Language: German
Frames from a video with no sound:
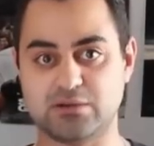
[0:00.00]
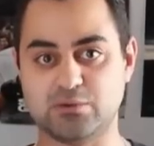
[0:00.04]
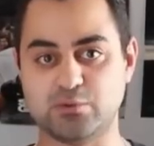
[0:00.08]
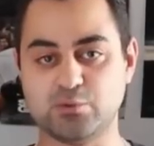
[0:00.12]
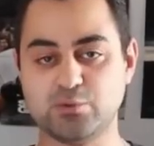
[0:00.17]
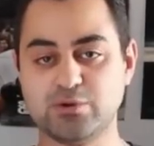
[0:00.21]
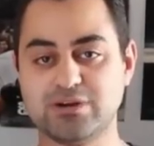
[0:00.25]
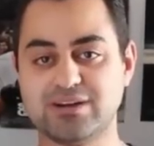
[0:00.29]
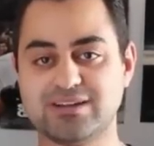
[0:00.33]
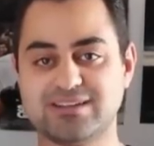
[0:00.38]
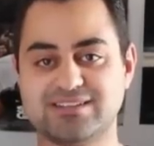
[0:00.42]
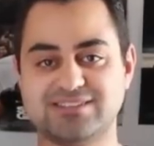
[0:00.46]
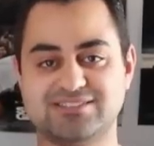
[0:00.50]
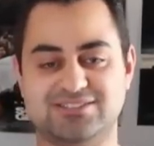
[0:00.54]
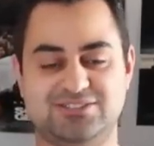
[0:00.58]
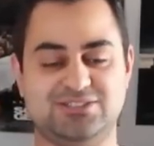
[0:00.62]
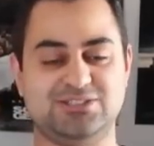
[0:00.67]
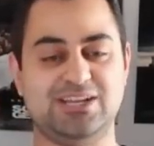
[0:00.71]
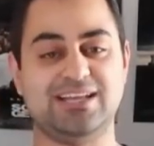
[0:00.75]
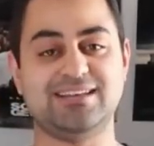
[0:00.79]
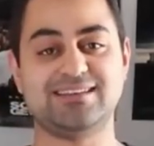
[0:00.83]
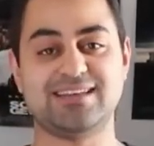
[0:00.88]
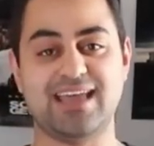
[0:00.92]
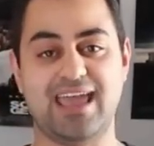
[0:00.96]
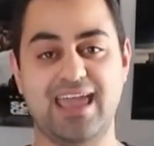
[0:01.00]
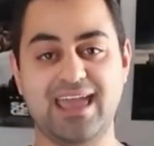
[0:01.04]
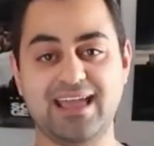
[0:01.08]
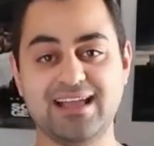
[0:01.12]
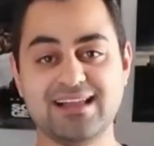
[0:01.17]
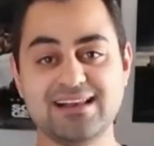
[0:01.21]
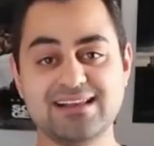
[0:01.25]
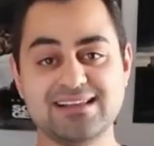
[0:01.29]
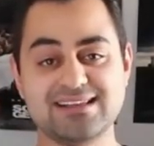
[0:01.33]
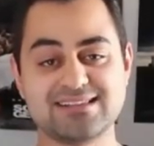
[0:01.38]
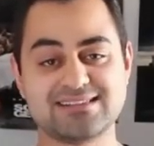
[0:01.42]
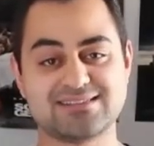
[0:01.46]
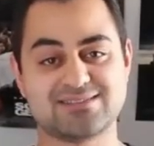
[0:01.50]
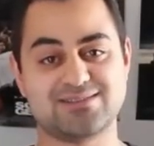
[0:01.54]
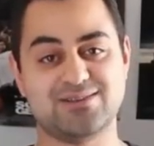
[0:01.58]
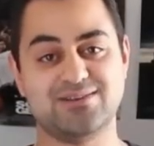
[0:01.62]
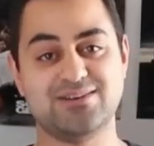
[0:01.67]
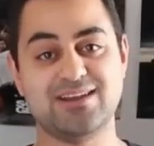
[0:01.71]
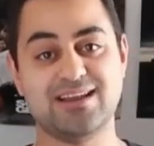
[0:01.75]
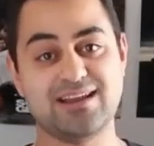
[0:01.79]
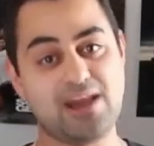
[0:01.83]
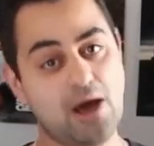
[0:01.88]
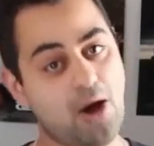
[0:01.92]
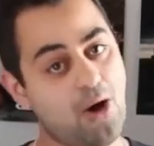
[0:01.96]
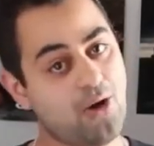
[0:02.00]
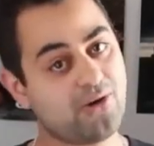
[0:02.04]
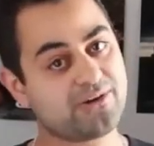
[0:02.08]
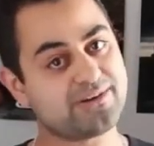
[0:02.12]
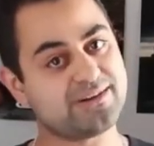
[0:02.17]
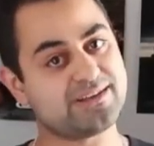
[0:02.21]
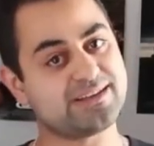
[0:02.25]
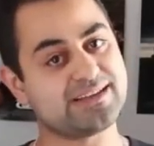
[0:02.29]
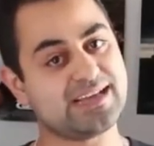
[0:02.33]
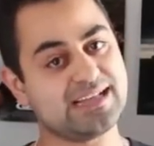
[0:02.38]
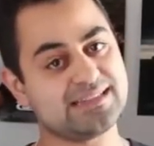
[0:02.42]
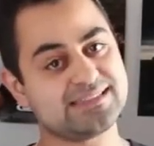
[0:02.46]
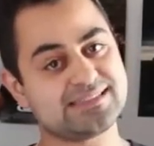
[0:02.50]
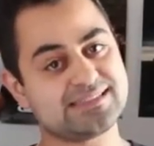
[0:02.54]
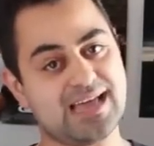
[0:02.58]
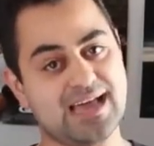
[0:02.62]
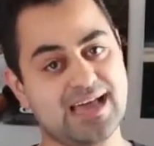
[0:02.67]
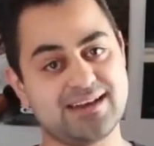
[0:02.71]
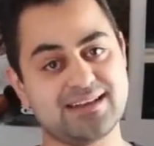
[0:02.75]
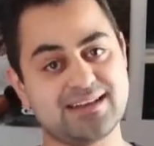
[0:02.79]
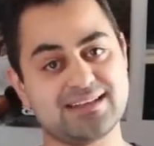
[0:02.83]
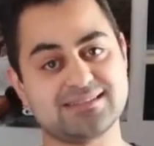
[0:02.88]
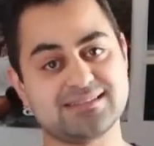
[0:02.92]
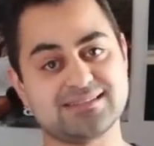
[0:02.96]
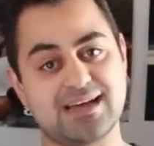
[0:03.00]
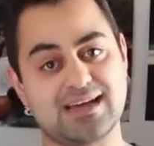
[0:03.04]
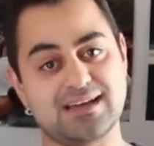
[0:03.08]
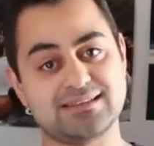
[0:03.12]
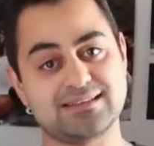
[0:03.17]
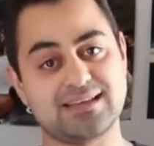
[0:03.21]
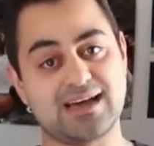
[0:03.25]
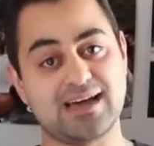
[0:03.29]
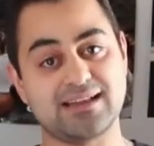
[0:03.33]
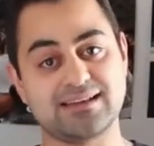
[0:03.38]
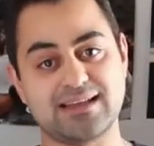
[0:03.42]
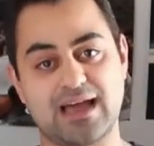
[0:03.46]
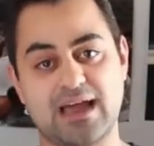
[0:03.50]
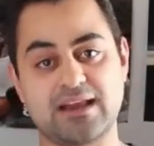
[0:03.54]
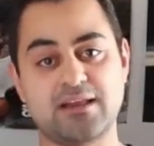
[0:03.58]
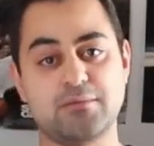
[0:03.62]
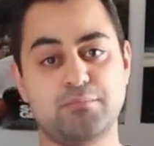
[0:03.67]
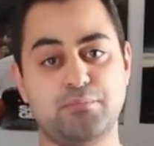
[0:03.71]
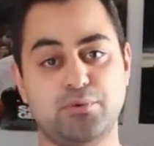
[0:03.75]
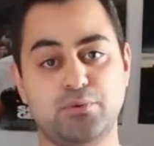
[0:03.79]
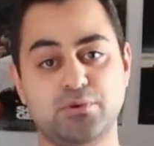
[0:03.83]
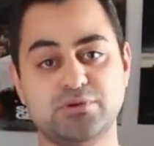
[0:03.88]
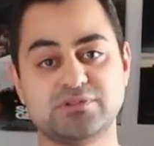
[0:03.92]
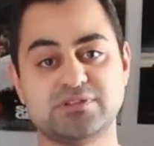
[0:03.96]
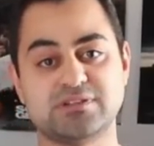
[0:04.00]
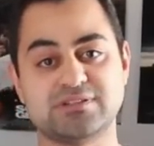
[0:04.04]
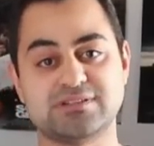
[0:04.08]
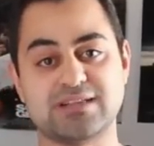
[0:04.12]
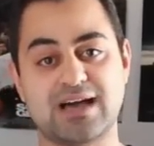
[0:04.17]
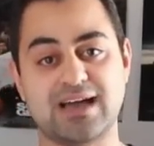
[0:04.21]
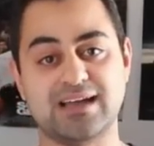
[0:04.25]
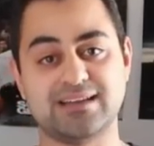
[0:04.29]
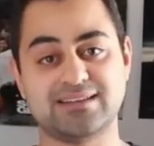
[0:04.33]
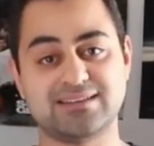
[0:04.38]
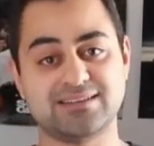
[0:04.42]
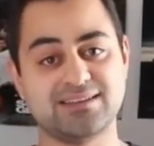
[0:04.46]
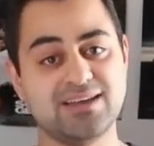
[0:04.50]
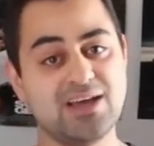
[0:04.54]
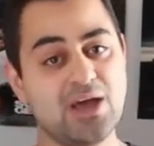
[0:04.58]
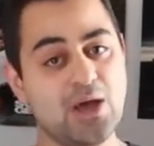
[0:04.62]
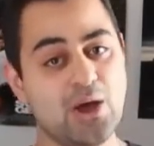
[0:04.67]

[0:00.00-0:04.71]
nur Stadt der Engel ist, sondern auch eine ganz andere Seite hat, eine böse Seite